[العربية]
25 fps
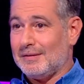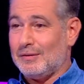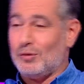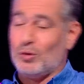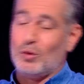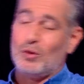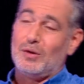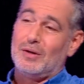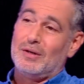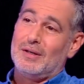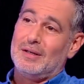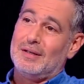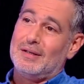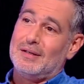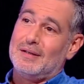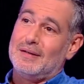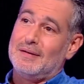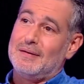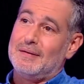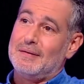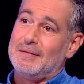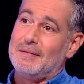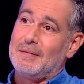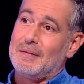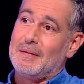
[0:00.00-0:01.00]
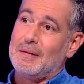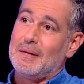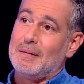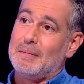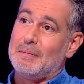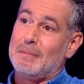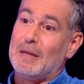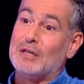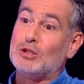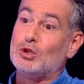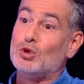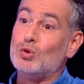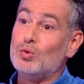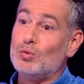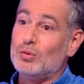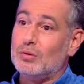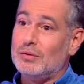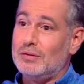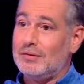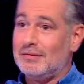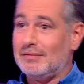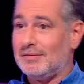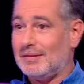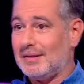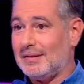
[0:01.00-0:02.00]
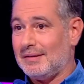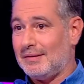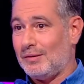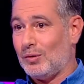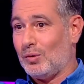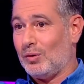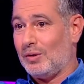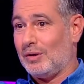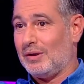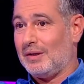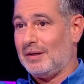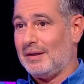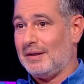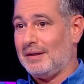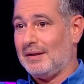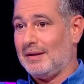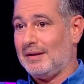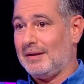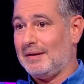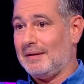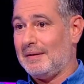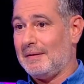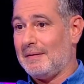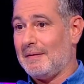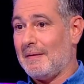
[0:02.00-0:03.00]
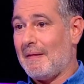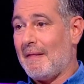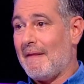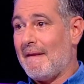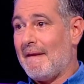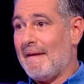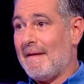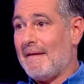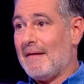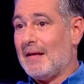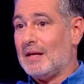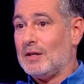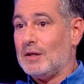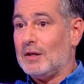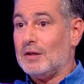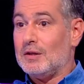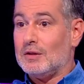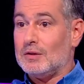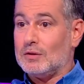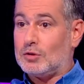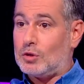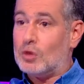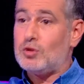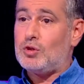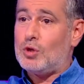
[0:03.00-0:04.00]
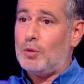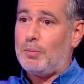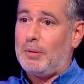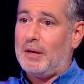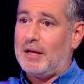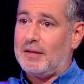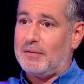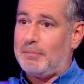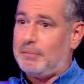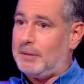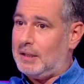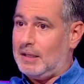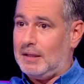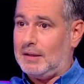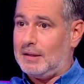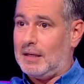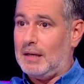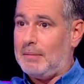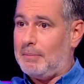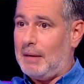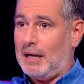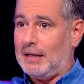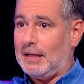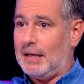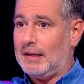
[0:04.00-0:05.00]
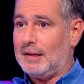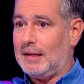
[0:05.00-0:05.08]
دور آه، مجنون دور سوسيوباث آه، بكل معنى